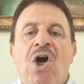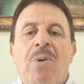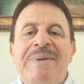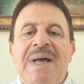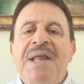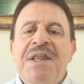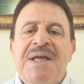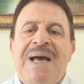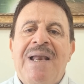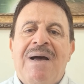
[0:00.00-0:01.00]

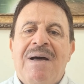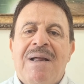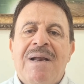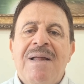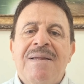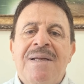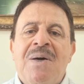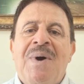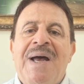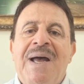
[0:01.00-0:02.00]
وبتأثر على قراراتنا
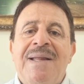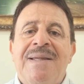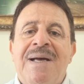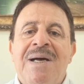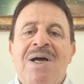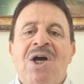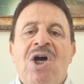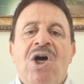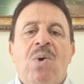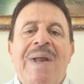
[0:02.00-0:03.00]
وحياتنا
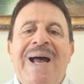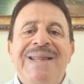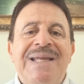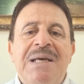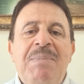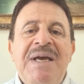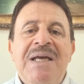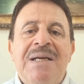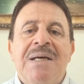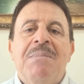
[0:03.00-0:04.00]
ولحد
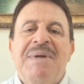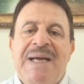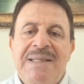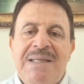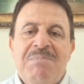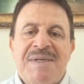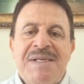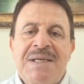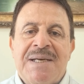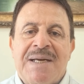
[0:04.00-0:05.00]
كبير بتحدد
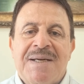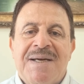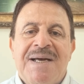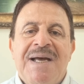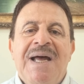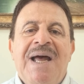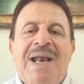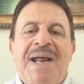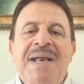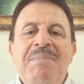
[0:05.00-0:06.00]
مصيرنا
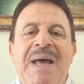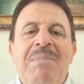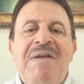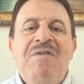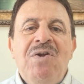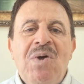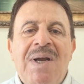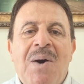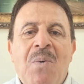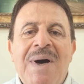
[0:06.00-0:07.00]
رح نبدأ بالفيديو
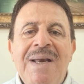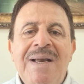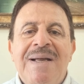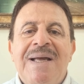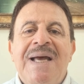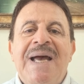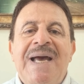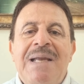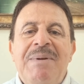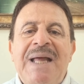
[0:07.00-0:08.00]
الأول
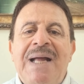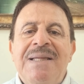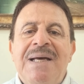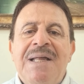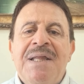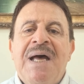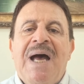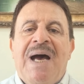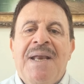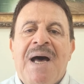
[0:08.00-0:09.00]
اللي بيتحدث
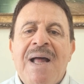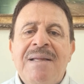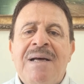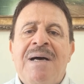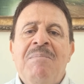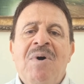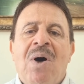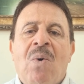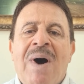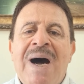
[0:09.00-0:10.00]
عن أضخم
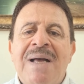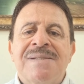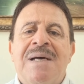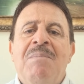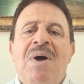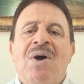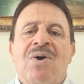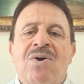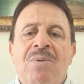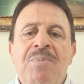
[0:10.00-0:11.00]
وأعظم
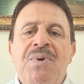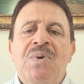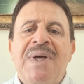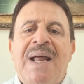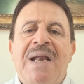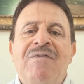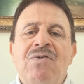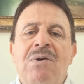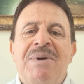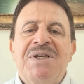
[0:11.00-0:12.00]
كمبيوتر
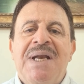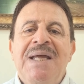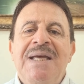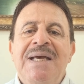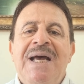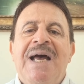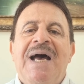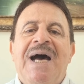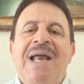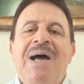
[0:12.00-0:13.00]
عرفته البشرية
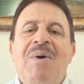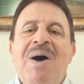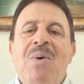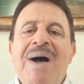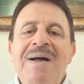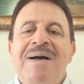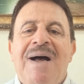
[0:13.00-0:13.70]
ألا وهو